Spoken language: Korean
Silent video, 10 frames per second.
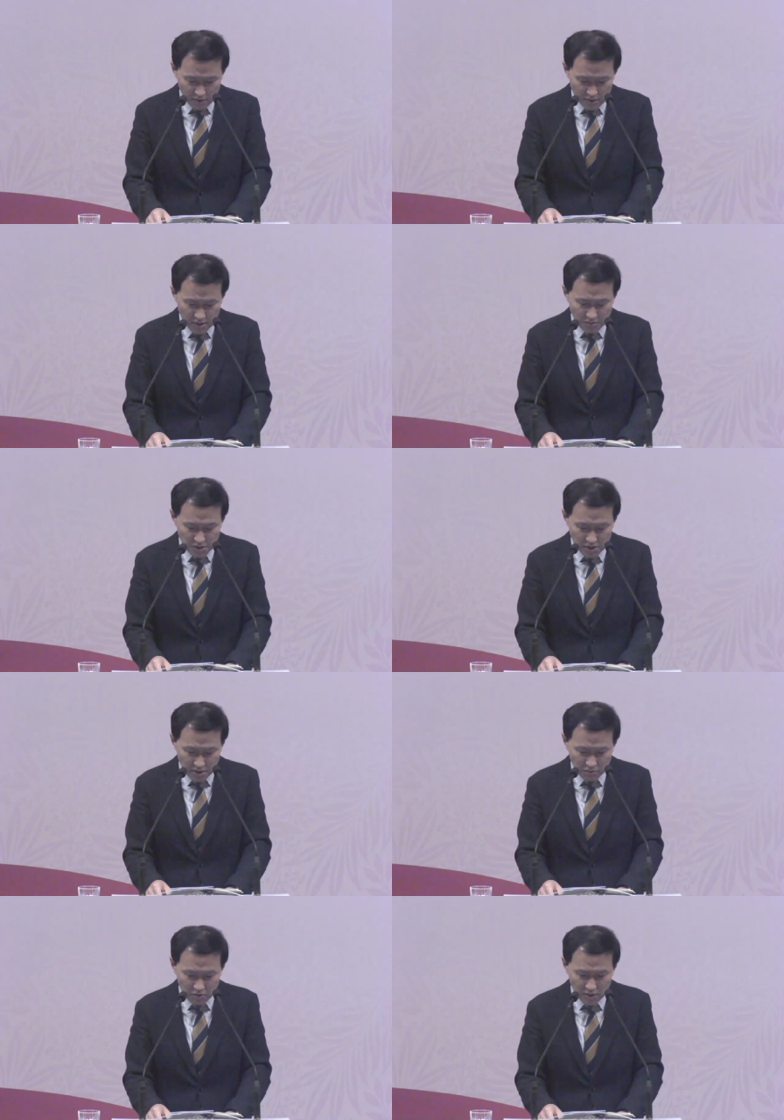또237
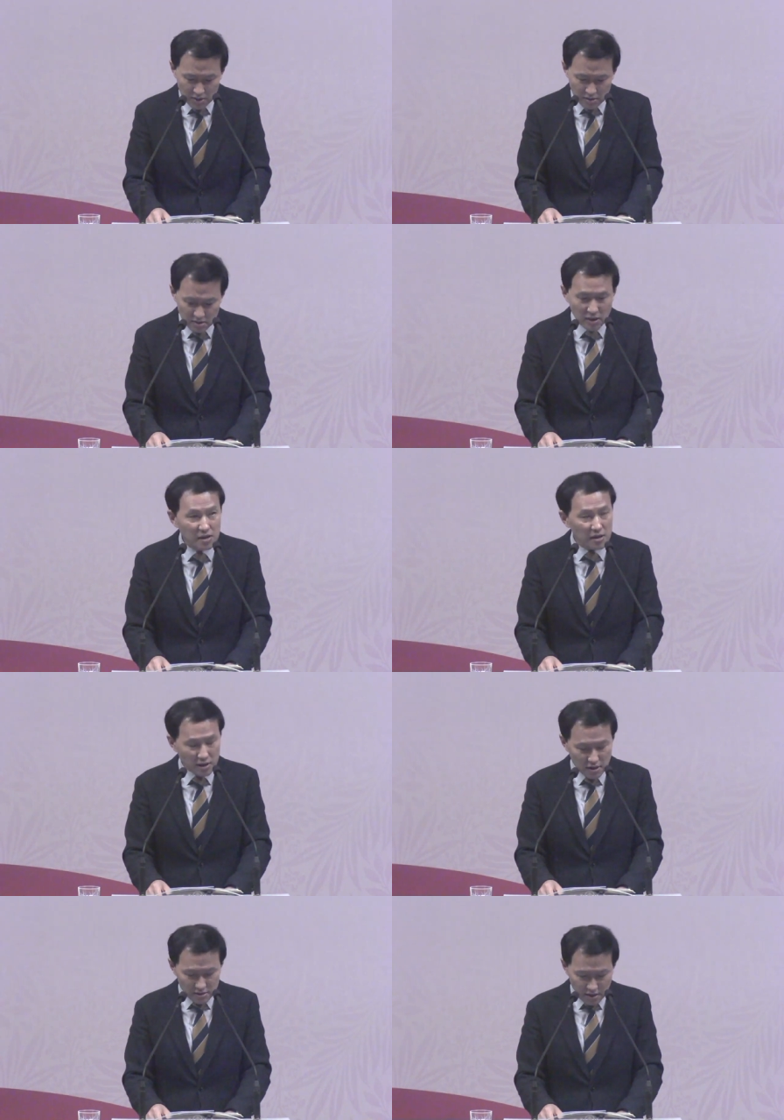나라 복음화는
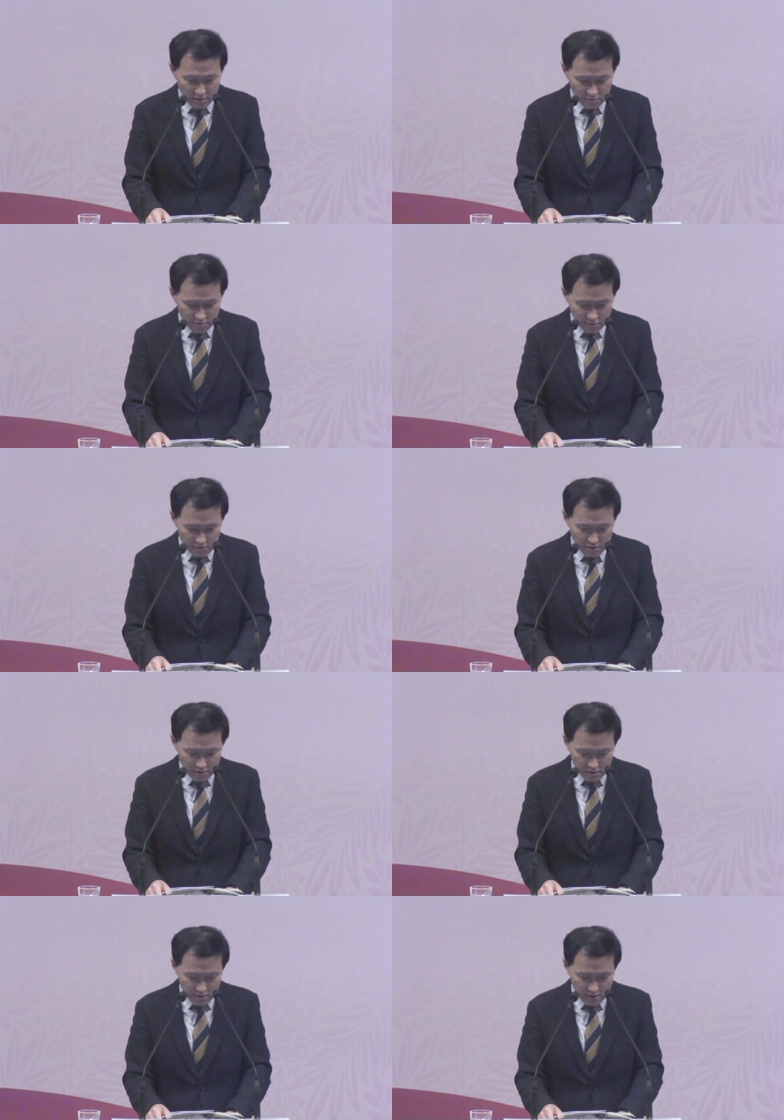아, 태국
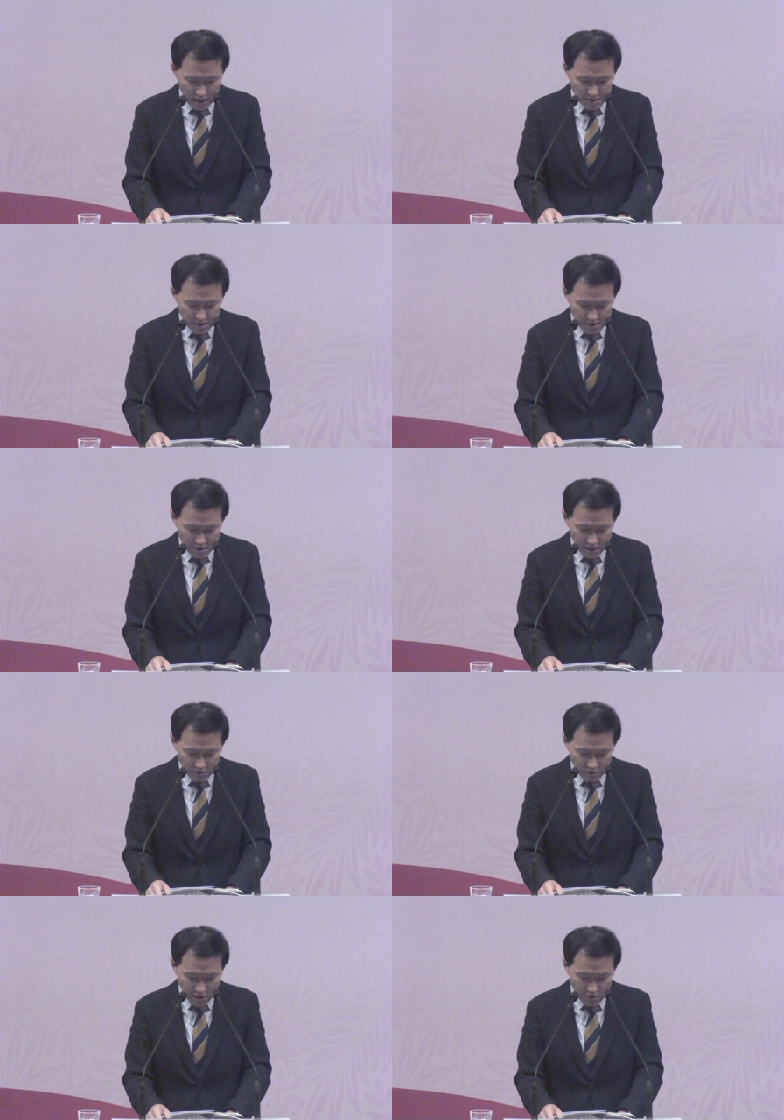RTS 어,
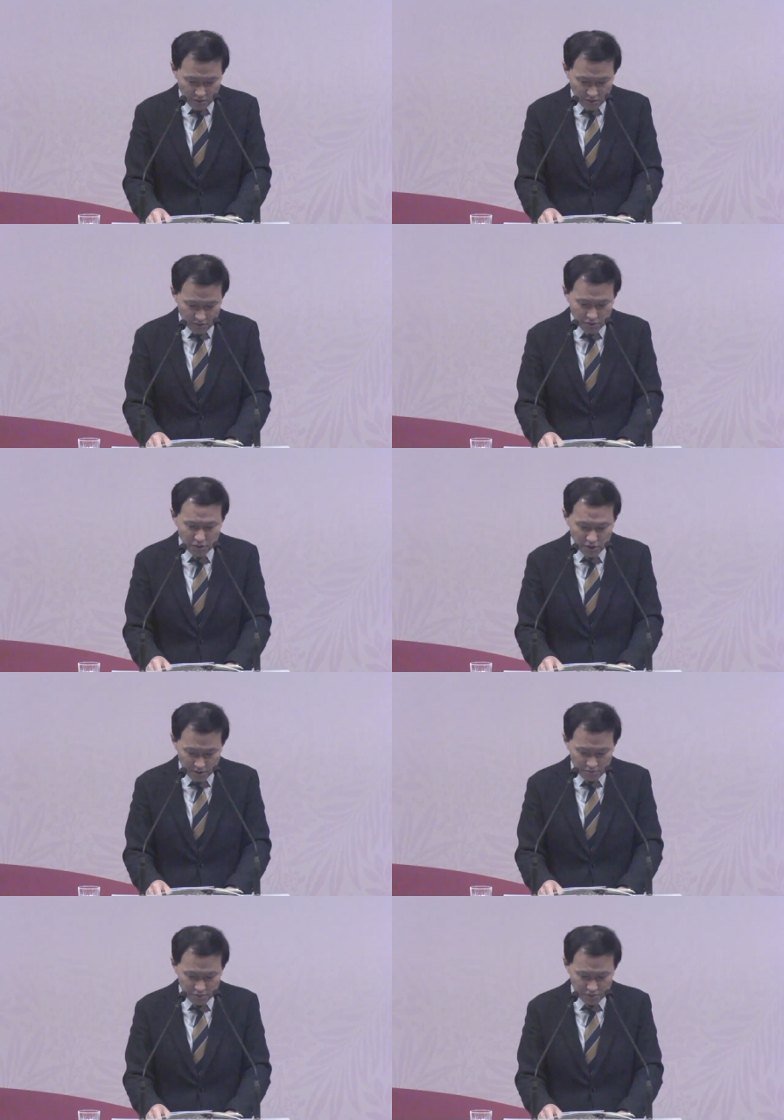강의도 다녀오고 전도
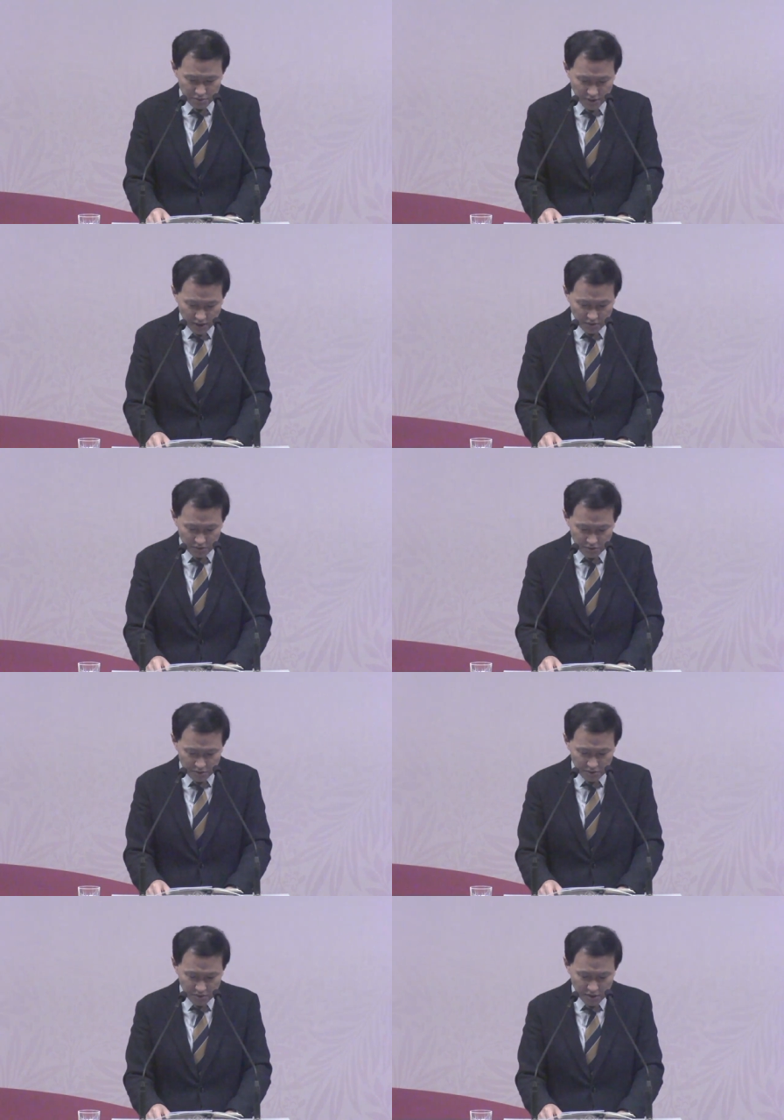캠프
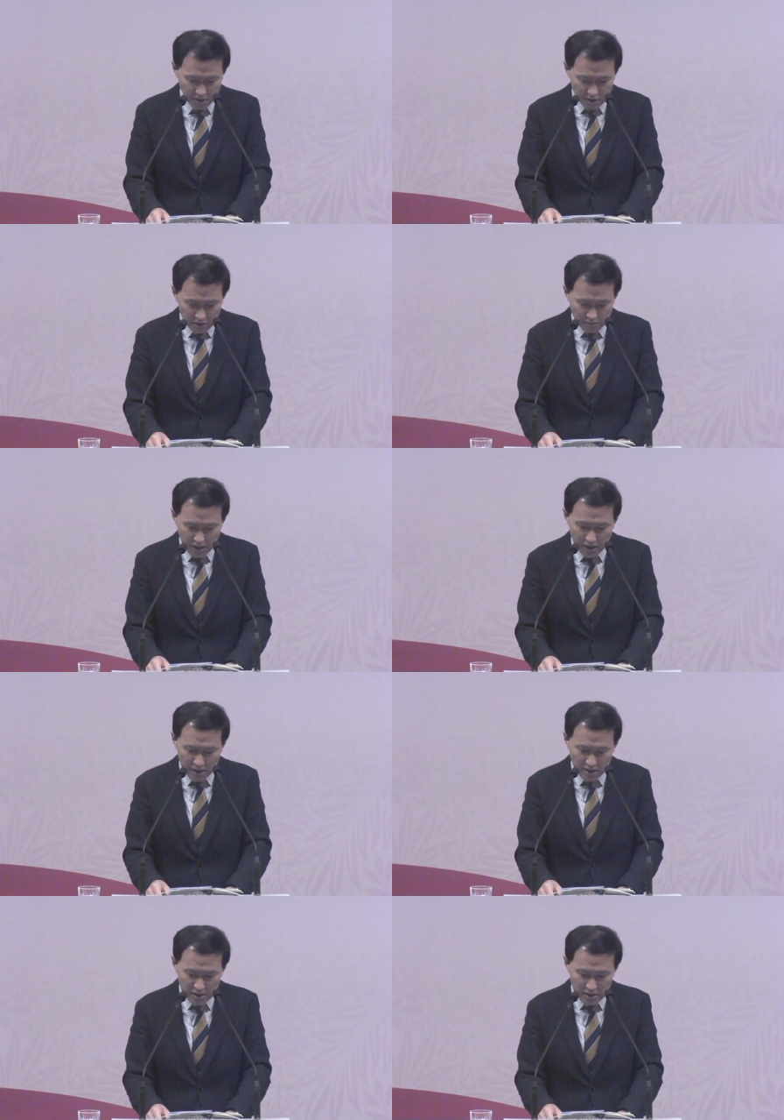다녀오고 또
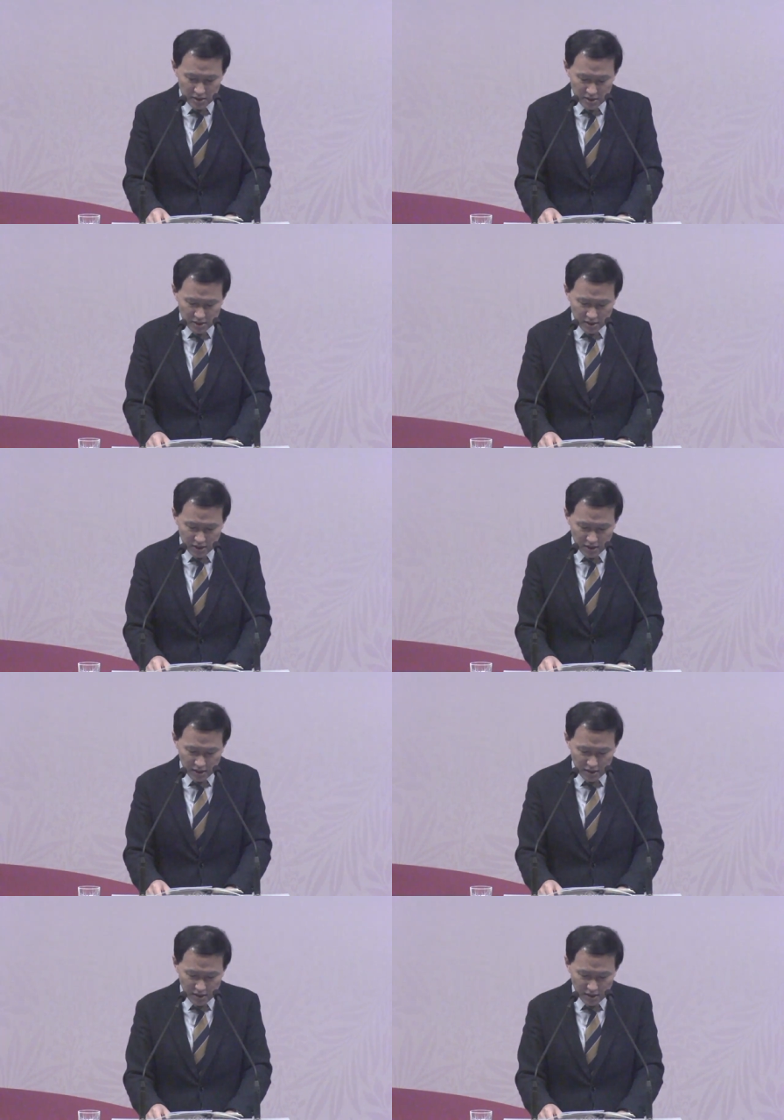매일 이렇게